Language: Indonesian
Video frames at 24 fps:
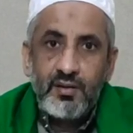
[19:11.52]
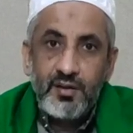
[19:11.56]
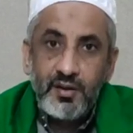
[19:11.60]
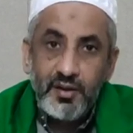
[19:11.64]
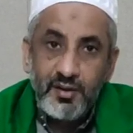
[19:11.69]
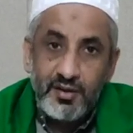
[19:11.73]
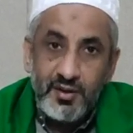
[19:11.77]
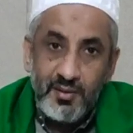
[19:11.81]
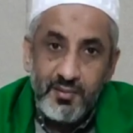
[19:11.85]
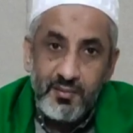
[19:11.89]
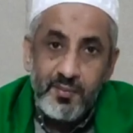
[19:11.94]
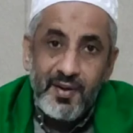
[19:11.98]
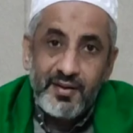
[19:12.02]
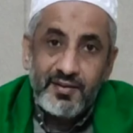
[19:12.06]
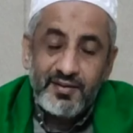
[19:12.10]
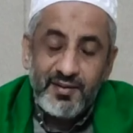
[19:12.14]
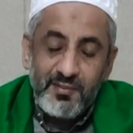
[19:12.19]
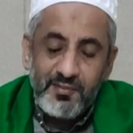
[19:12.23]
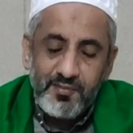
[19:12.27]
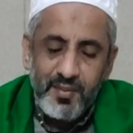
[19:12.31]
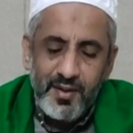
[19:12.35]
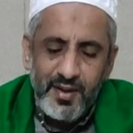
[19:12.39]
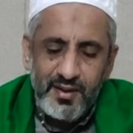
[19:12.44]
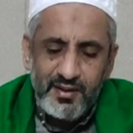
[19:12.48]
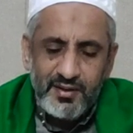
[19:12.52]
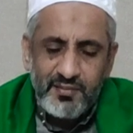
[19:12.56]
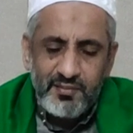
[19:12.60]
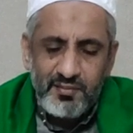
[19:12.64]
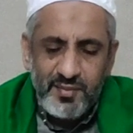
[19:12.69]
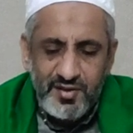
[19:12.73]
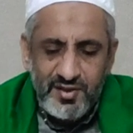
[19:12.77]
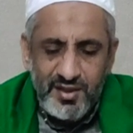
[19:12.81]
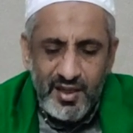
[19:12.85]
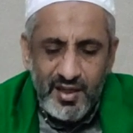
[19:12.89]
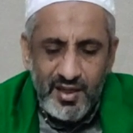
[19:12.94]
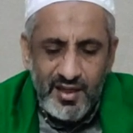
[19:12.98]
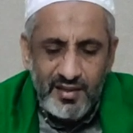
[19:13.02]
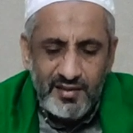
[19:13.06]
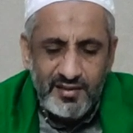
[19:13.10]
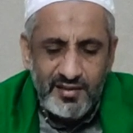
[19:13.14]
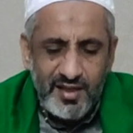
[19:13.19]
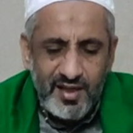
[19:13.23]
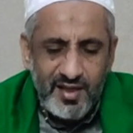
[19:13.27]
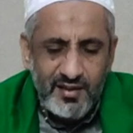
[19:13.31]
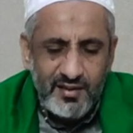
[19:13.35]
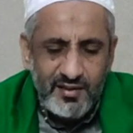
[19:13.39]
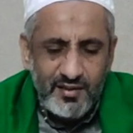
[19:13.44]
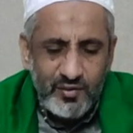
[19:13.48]
di tempat-tempat
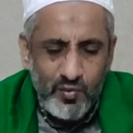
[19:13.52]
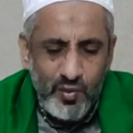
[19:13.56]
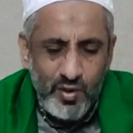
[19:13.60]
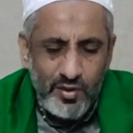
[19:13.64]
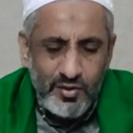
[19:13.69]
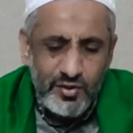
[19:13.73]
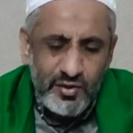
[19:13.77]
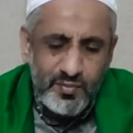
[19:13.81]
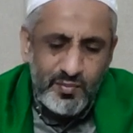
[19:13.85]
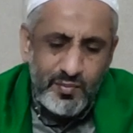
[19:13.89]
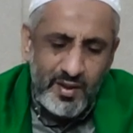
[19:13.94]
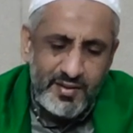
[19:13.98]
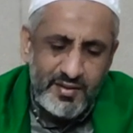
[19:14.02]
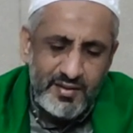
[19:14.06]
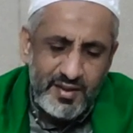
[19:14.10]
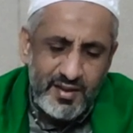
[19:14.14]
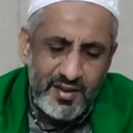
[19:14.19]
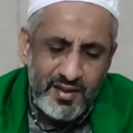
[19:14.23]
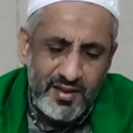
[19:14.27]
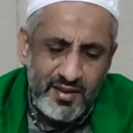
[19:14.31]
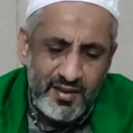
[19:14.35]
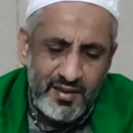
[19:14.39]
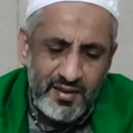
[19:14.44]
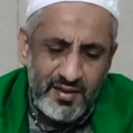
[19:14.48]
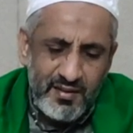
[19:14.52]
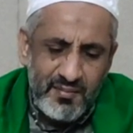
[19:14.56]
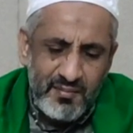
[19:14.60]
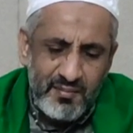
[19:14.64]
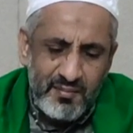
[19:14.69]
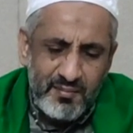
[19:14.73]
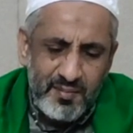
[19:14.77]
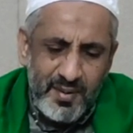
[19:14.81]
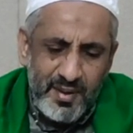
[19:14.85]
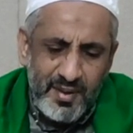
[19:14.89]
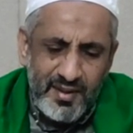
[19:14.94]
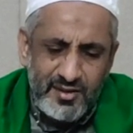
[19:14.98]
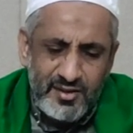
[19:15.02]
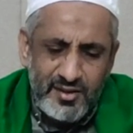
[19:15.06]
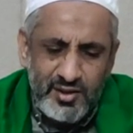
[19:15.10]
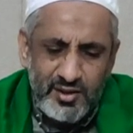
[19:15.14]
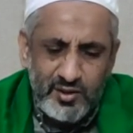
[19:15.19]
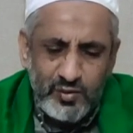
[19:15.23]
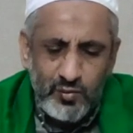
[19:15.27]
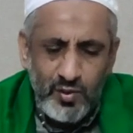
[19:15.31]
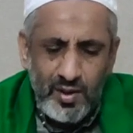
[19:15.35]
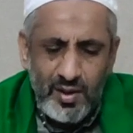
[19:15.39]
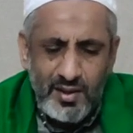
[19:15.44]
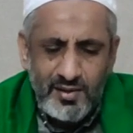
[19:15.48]
menjalankan kewajibannya pada
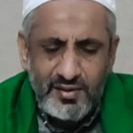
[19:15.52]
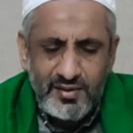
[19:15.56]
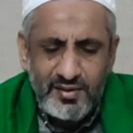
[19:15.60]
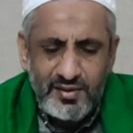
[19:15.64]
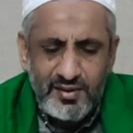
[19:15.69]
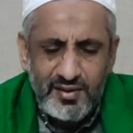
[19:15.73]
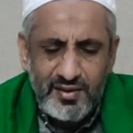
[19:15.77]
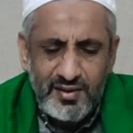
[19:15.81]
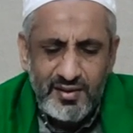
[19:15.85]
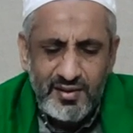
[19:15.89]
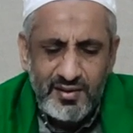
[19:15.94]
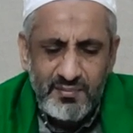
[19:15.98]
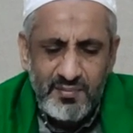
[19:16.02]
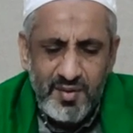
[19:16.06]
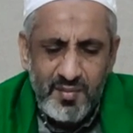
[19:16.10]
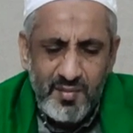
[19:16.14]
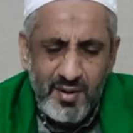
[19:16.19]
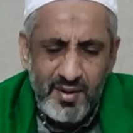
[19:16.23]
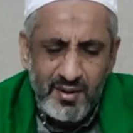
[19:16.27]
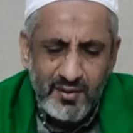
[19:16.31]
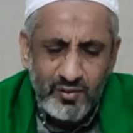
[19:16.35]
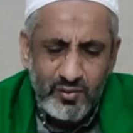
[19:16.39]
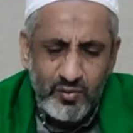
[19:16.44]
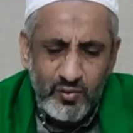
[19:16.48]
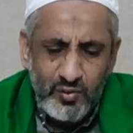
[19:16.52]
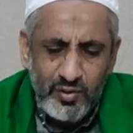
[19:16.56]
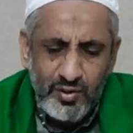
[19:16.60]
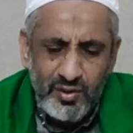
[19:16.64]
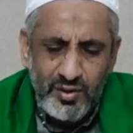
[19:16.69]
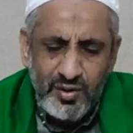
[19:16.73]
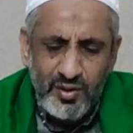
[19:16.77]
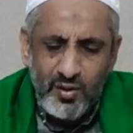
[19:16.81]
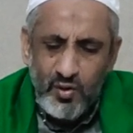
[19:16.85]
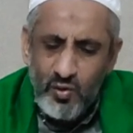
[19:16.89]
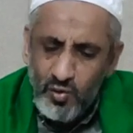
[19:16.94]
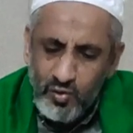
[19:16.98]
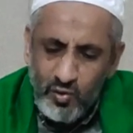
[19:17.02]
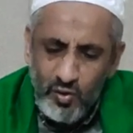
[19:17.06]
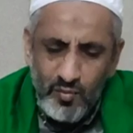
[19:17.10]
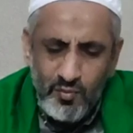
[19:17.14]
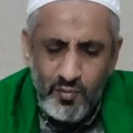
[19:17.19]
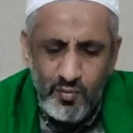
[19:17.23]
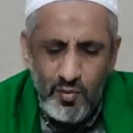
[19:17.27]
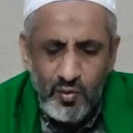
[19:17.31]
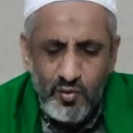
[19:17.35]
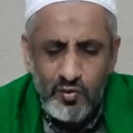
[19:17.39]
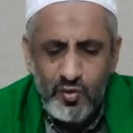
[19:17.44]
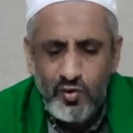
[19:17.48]
situasi mematuhi
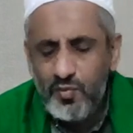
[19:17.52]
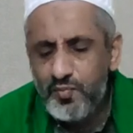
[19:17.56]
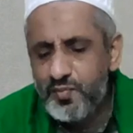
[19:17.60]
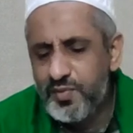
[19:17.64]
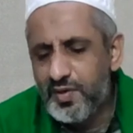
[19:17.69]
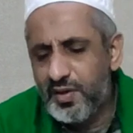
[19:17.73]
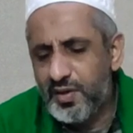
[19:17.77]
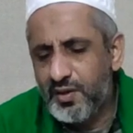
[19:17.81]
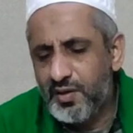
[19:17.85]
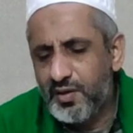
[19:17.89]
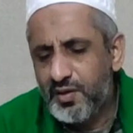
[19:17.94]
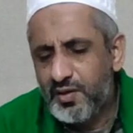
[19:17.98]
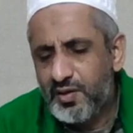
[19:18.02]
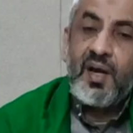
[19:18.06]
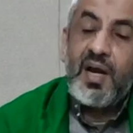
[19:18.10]
hukum-hukumnya